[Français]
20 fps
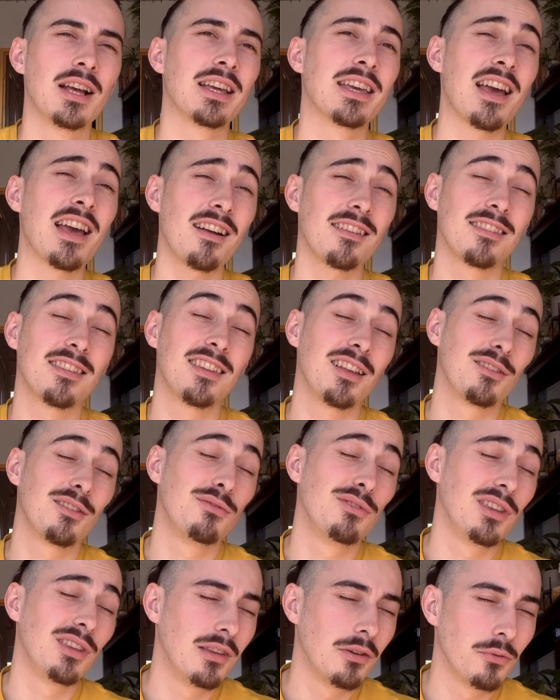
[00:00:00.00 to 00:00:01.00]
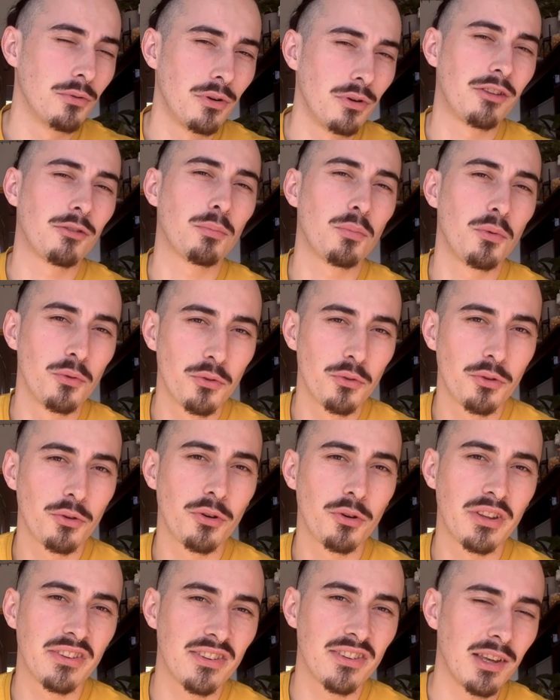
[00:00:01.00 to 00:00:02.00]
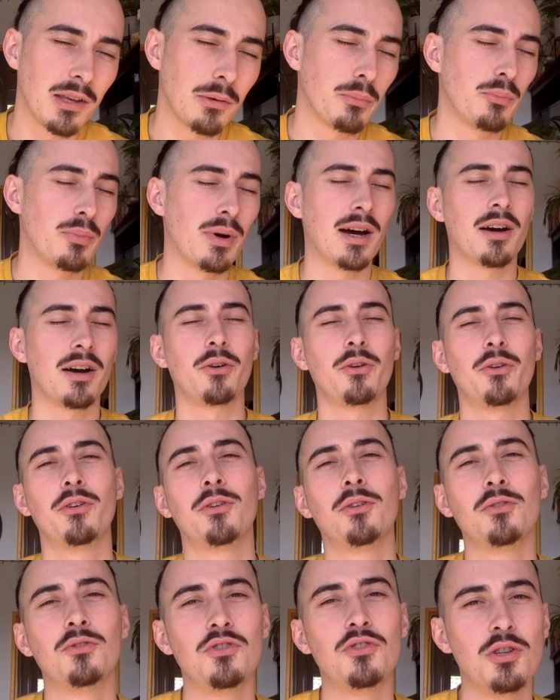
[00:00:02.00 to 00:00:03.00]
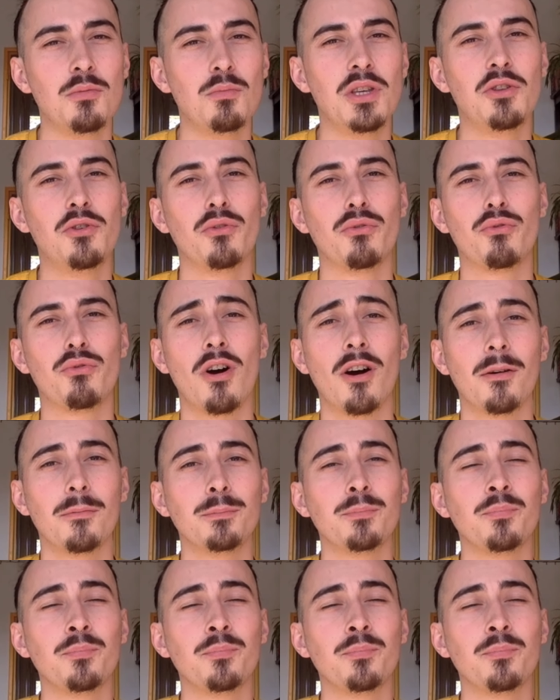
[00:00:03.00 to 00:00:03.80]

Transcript: car cette vidéo est sponsorisée par euh, Jimmy DeFoy.